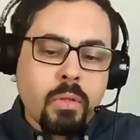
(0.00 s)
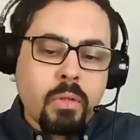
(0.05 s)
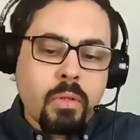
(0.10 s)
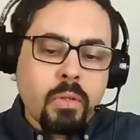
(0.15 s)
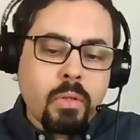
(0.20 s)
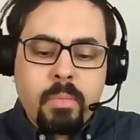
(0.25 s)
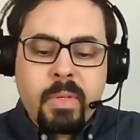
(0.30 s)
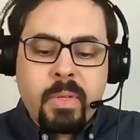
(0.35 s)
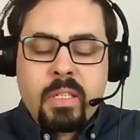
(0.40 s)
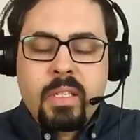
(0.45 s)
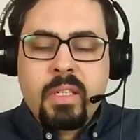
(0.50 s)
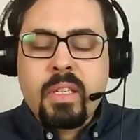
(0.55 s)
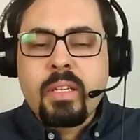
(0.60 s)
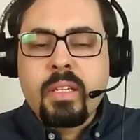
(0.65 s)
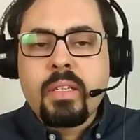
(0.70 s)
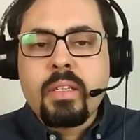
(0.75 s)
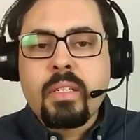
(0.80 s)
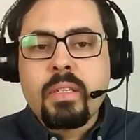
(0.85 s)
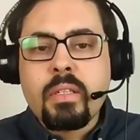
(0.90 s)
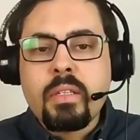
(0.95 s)
on
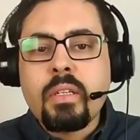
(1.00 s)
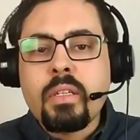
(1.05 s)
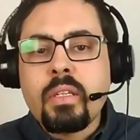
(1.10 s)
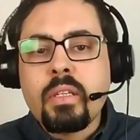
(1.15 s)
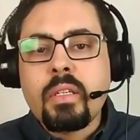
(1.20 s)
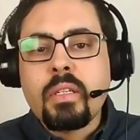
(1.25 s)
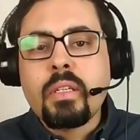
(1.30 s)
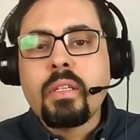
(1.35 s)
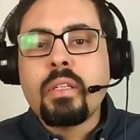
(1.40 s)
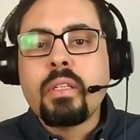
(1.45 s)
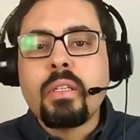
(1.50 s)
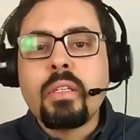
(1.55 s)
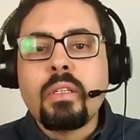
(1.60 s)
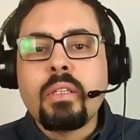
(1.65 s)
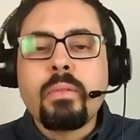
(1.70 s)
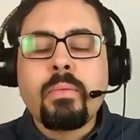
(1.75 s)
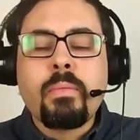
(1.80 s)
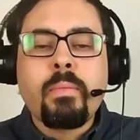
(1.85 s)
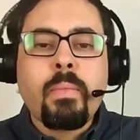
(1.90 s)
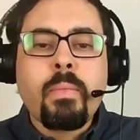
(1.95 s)
commercialise des
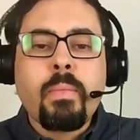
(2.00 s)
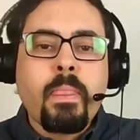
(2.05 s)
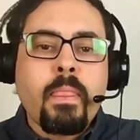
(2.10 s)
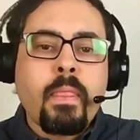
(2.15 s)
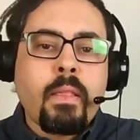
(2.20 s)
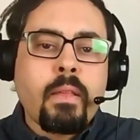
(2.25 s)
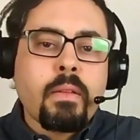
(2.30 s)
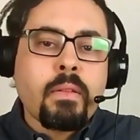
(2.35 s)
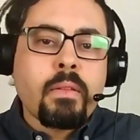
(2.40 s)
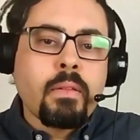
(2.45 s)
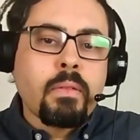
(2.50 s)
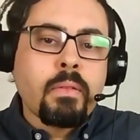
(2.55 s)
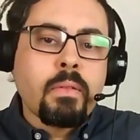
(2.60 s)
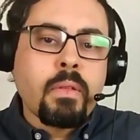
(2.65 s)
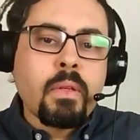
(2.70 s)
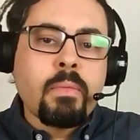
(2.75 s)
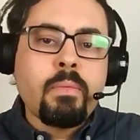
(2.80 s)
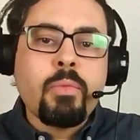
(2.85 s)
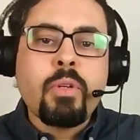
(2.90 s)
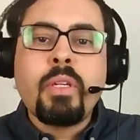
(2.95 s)

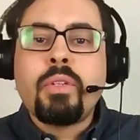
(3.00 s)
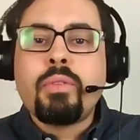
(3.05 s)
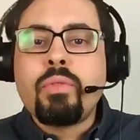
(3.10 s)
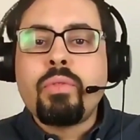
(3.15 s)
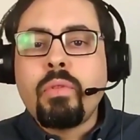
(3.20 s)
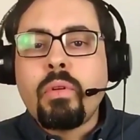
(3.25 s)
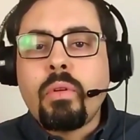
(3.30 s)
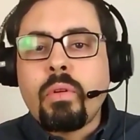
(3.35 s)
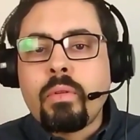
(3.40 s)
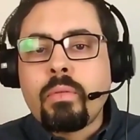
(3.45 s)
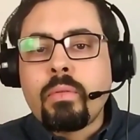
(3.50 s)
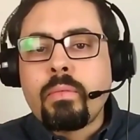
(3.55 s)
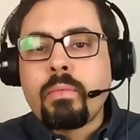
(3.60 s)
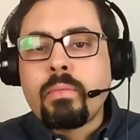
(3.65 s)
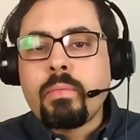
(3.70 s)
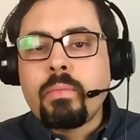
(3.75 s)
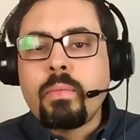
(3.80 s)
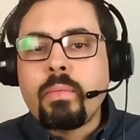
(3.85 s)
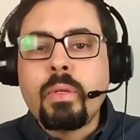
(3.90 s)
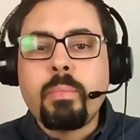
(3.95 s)
molécules,
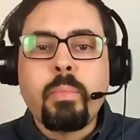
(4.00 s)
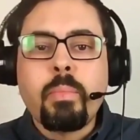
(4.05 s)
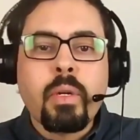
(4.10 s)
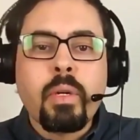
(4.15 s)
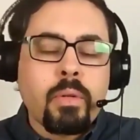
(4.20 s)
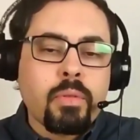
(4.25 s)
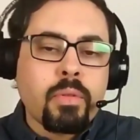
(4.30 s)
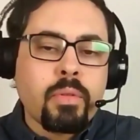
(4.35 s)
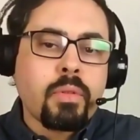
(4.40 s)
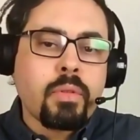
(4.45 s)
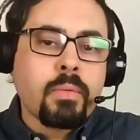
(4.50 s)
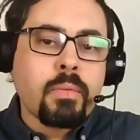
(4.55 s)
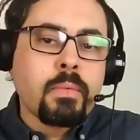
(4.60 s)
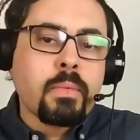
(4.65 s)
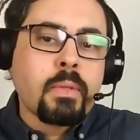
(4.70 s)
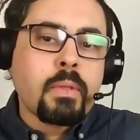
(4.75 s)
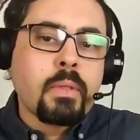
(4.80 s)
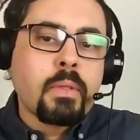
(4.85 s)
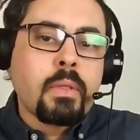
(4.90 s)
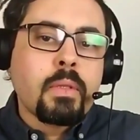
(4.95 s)
des plantes,
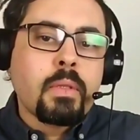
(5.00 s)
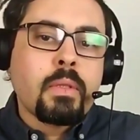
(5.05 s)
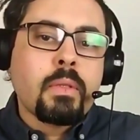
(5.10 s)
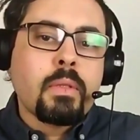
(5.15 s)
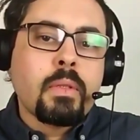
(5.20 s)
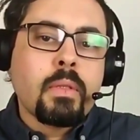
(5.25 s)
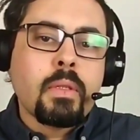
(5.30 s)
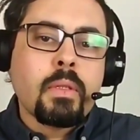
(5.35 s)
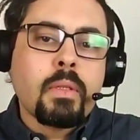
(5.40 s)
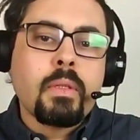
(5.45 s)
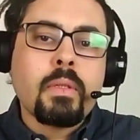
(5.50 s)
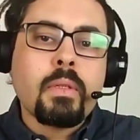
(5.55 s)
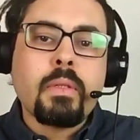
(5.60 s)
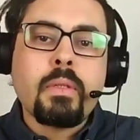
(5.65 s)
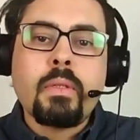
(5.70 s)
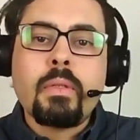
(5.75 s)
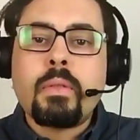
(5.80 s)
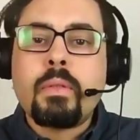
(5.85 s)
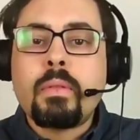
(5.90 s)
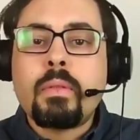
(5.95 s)

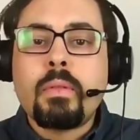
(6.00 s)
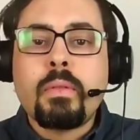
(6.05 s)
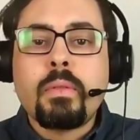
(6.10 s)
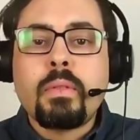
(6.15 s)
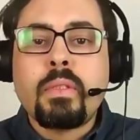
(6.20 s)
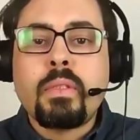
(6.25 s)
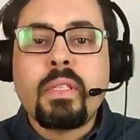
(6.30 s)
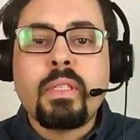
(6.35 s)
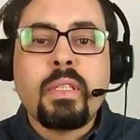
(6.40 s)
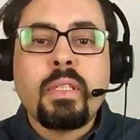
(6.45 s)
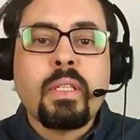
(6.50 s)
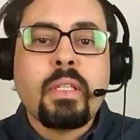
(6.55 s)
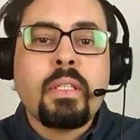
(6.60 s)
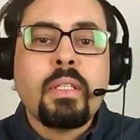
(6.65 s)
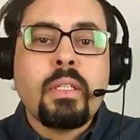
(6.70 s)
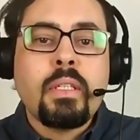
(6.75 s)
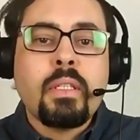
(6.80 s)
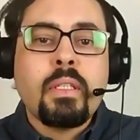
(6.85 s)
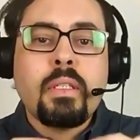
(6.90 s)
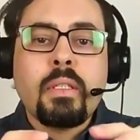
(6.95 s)
euh, c'est-à-dire
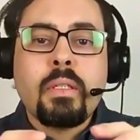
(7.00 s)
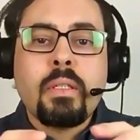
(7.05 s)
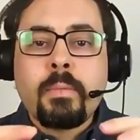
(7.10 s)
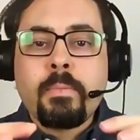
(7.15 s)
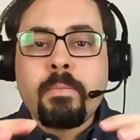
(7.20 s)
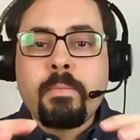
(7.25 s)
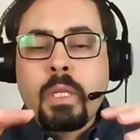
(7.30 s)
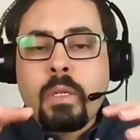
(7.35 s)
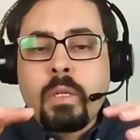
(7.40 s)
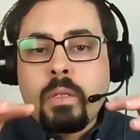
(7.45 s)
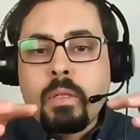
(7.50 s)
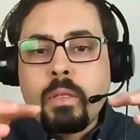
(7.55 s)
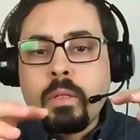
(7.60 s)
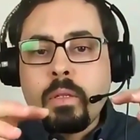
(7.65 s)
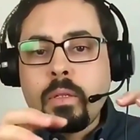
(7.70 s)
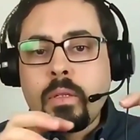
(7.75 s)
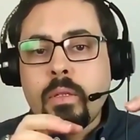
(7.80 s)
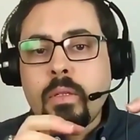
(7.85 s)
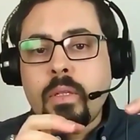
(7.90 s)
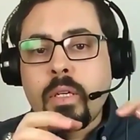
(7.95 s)
des,
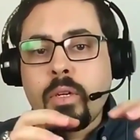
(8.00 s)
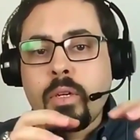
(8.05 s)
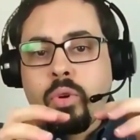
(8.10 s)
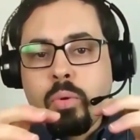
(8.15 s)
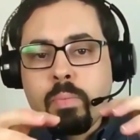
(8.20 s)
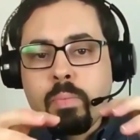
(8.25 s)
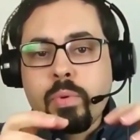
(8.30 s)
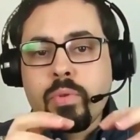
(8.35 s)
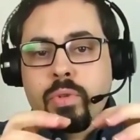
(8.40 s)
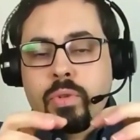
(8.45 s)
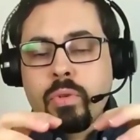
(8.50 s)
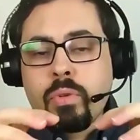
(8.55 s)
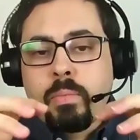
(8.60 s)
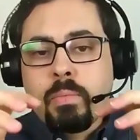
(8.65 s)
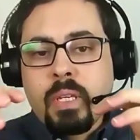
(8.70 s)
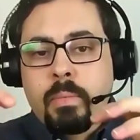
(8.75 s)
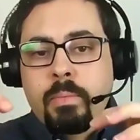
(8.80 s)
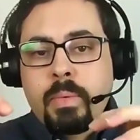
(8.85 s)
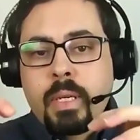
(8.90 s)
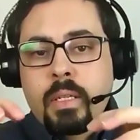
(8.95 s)
des, composants
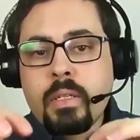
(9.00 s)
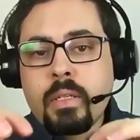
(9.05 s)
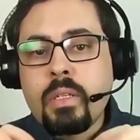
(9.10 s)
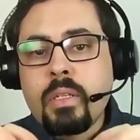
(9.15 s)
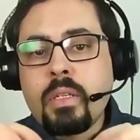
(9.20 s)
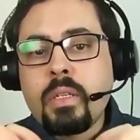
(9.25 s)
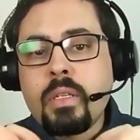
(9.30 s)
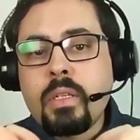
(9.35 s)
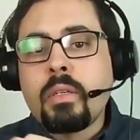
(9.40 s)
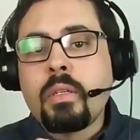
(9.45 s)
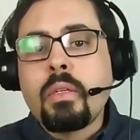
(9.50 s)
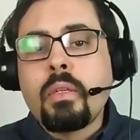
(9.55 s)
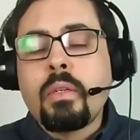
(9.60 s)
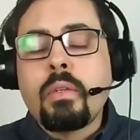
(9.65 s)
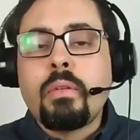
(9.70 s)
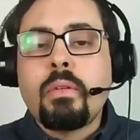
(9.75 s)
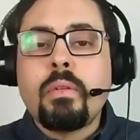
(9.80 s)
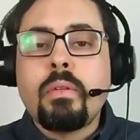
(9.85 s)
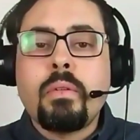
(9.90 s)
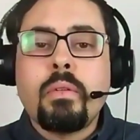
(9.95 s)
bien précis,
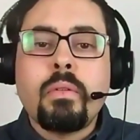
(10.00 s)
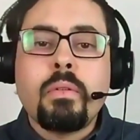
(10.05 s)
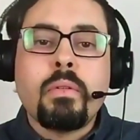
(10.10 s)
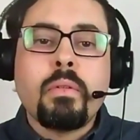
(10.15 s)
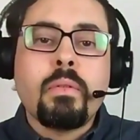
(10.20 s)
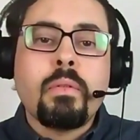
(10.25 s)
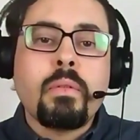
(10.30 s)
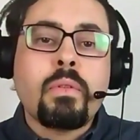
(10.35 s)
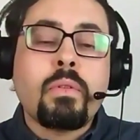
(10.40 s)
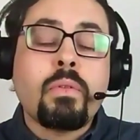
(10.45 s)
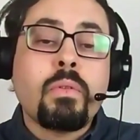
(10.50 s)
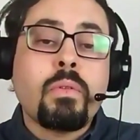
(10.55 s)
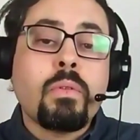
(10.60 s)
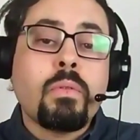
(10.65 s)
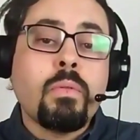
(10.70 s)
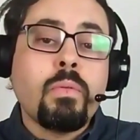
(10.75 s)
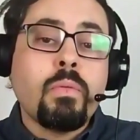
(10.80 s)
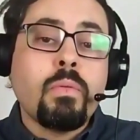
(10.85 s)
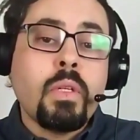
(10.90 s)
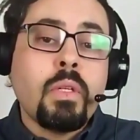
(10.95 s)
euh,
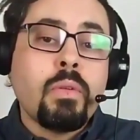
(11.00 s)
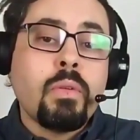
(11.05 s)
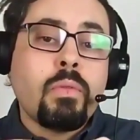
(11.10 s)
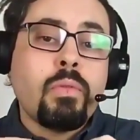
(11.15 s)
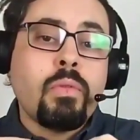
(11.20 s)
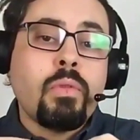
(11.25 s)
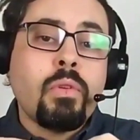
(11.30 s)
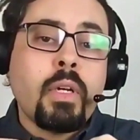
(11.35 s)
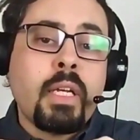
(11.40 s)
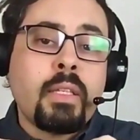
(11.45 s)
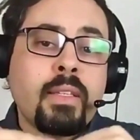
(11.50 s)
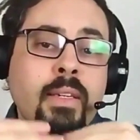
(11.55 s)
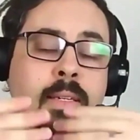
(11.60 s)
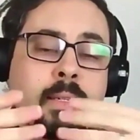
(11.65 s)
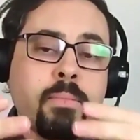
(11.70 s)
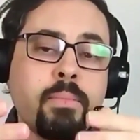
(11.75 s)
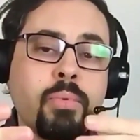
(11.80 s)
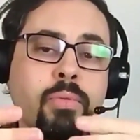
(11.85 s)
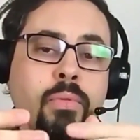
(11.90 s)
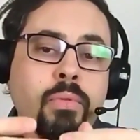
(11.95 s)
et on leur
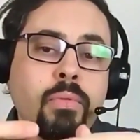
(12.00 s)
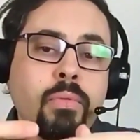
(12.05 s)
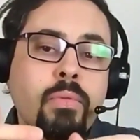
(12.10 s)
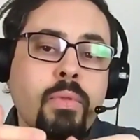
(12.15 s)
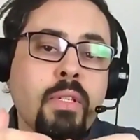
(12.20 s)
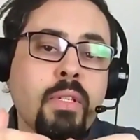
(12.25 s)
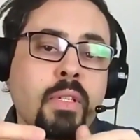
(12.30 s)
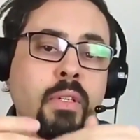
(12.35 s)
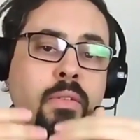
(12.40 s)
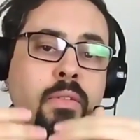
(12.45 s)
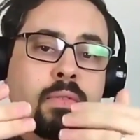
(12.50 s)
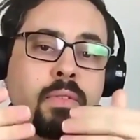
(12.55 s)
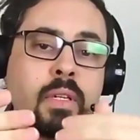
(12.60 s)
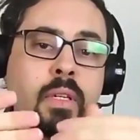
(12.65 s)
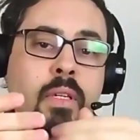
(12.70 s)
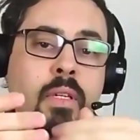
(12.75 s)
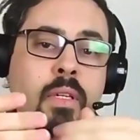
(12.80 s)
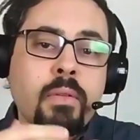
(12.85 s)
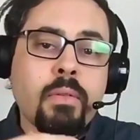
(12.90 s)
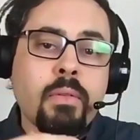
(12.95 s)
attribue des
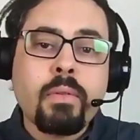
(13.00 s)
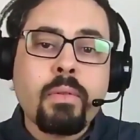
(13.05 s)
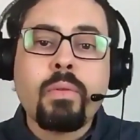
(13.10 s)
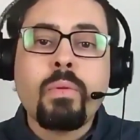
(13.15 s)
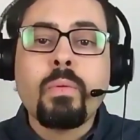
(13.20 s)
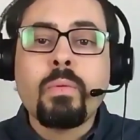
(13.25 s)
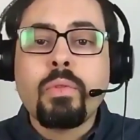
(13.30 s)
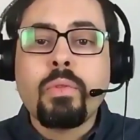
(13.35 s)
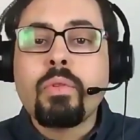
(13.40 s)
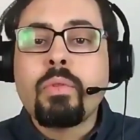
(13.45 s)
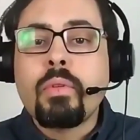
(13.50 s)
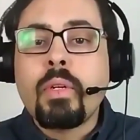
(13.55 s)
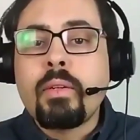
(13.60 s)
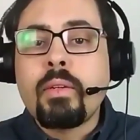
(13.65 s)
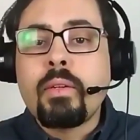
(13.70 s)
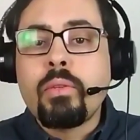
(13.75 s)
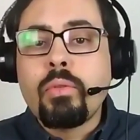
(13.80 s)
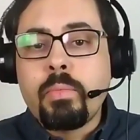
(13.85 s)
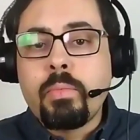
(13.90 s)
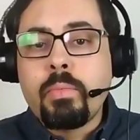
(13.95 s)
effets euh, contre
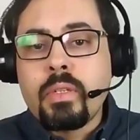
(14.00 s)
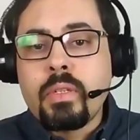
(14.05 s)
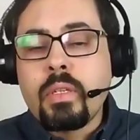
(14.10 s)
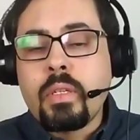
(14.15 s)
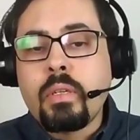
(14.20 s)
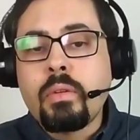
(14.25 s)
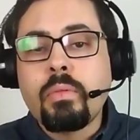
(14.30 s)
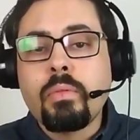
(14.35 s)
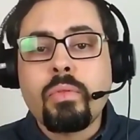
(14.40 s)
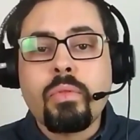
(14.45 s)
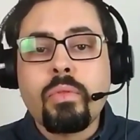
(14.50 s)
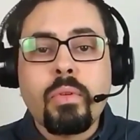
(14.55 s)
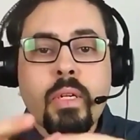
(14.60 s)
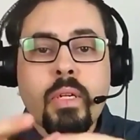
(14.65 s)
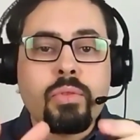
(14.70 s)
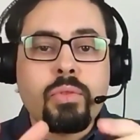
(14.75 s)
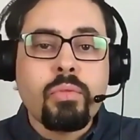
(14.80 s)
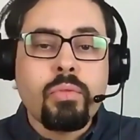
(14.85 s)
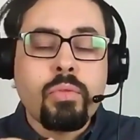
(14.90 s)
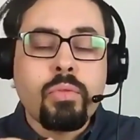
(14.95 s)
l'alopécie, contre la
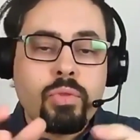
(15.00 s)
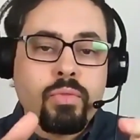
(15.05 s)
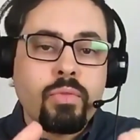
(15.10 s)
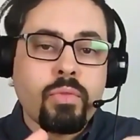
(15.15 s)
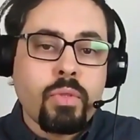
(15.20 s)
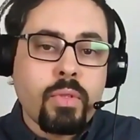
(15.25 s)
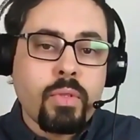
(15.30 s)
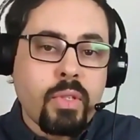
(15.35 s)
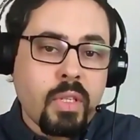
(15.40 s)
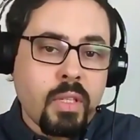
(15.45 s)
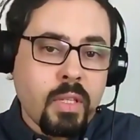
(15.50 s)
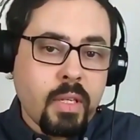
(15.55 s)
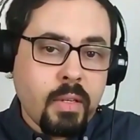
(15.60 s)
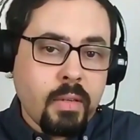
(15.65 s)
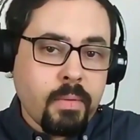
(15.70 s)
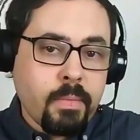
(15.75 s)
chute de cheveux, etc